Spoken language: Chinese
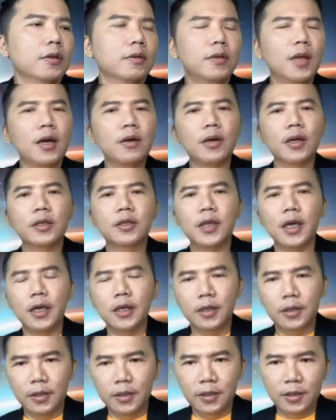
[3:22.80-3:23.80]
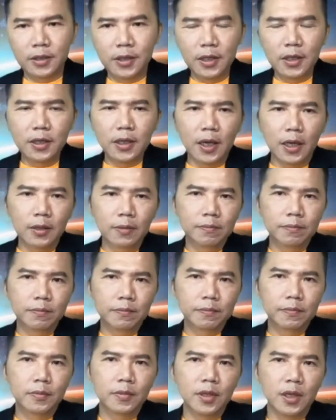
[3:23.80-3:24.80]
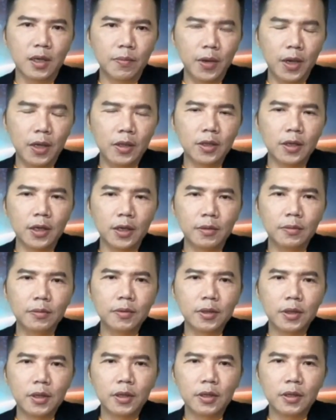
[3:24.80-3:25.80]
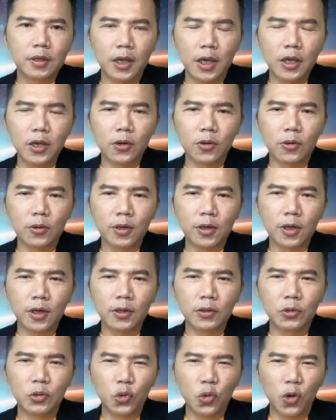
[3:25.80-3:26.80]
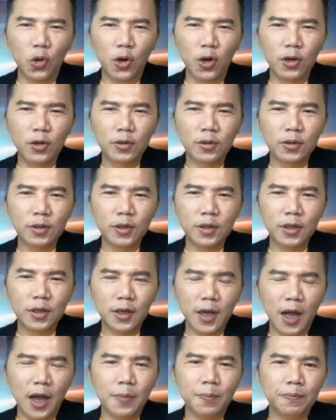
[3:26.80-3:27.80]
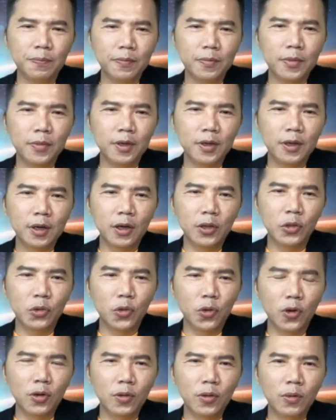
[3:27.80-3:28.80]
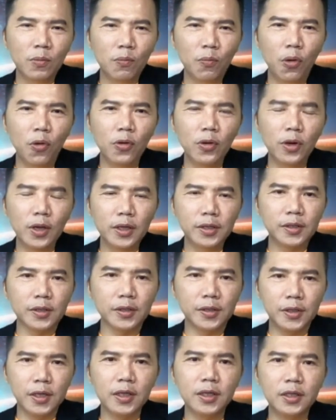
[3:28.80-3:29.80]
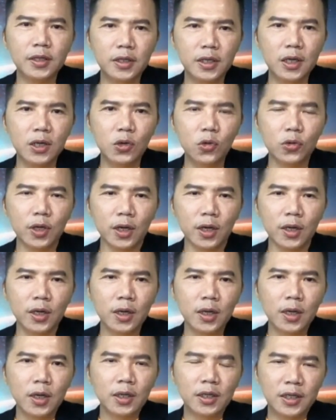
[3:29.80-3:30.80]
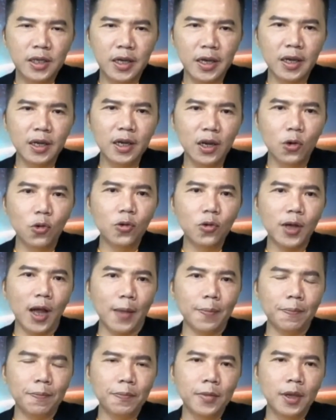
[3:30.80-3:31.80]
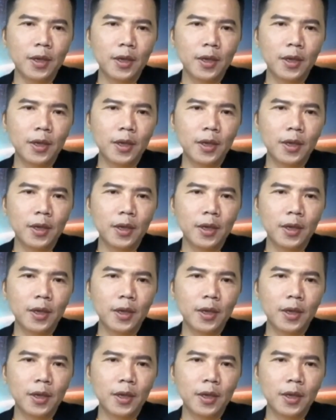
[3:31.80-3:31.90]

当然，在今年里面呢，也有很多个案。很多破历史性记录的禽流感，